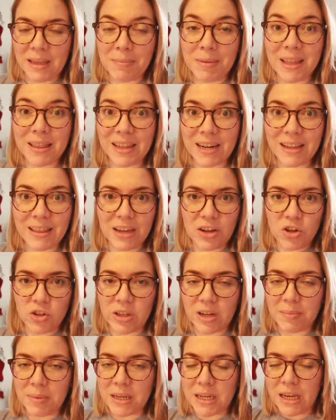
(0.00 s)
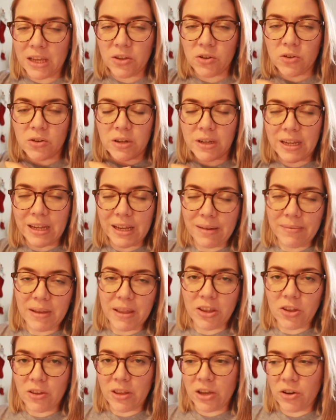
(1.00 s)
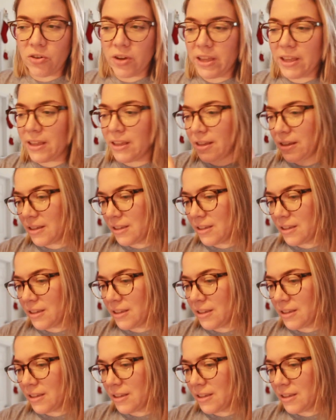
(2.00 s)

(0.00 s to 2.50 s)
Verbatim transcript: Y mientras dejo terminado el vídeo de hoy.